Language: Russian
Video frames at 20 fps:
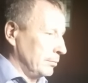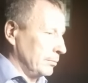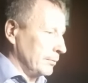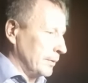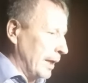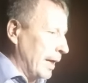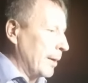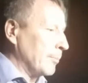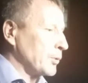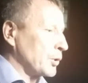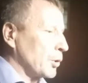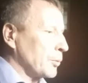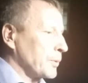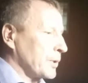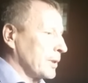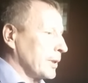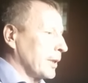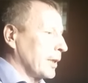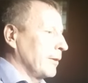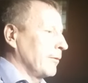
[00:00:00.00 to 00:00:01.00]
нам,
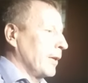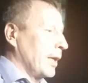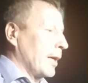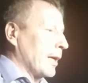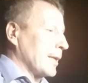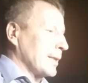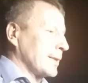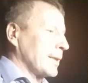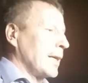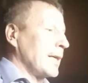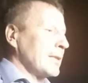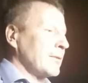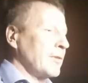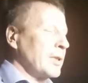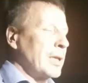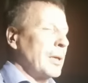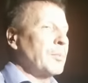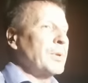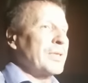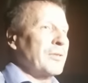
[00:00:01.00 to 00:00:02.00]
собственно говоря,
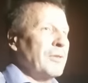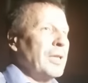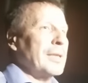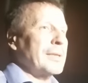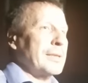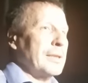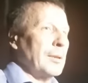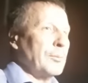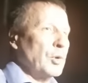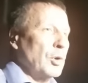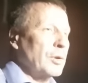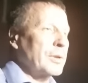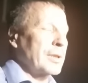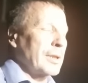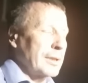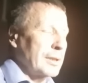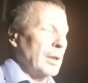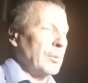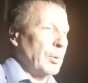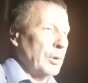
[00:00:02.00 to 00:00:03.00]
рассказывать об известном. Но ну, он
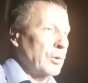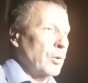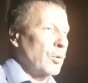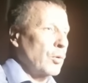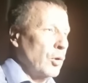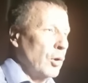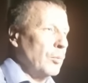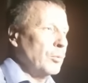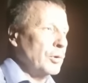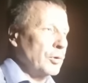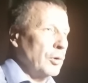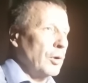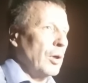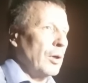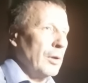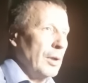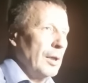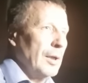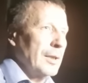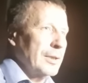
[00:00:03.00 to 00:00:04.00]
сказал по-другому,
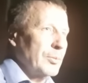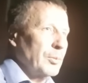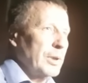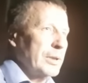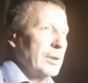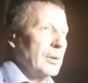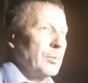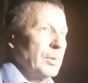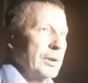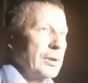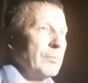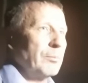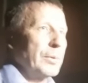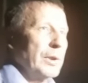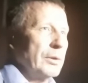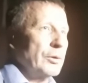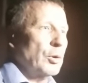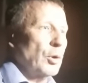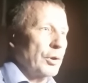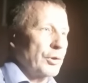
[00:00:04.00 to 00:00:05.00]
но смысл был,
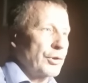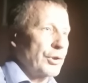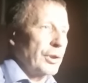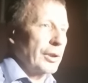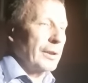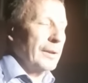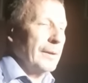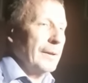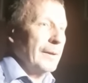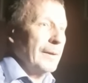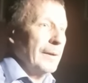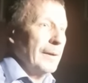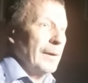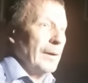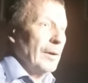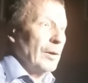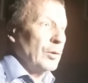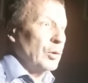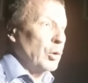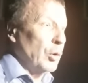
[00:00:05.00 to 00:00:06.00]
был тот же.
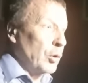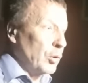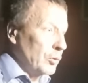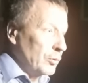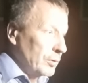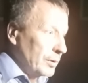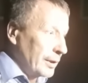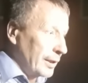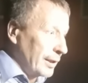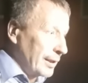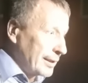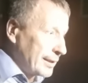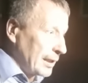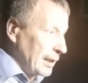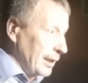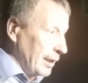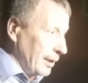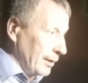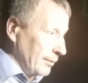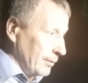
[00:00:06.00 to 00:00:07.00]
Ну,
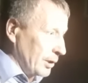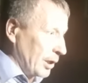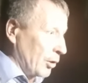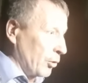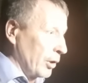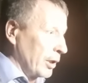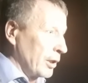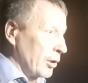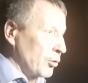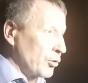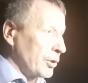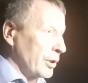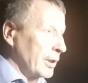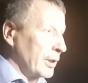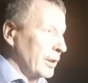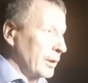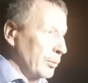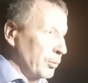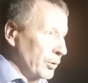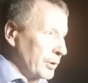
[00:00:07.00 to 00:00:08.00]
если такое
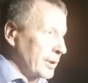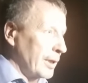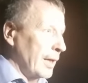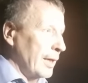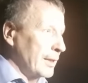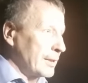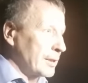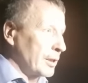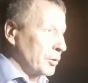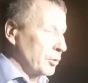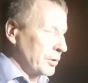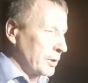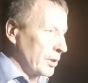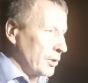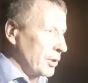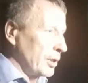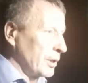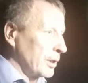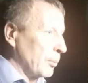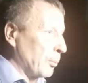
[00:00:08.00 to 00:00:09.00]
нарушение допускается, то
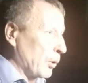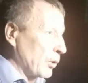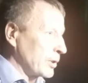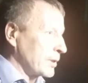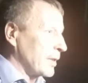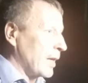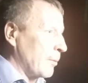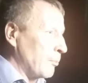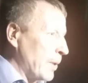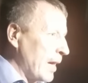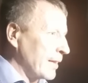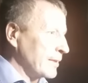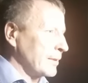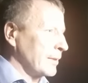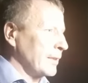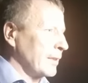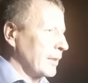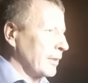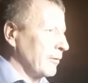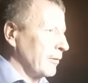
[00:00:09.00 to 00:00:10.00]
защита просто
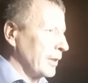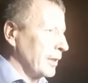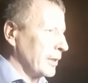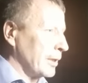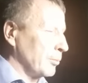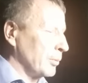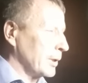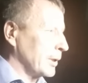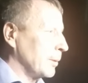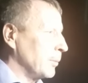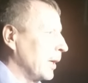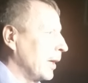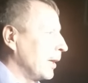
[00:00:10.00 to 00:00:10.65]
обязана говорить об этом.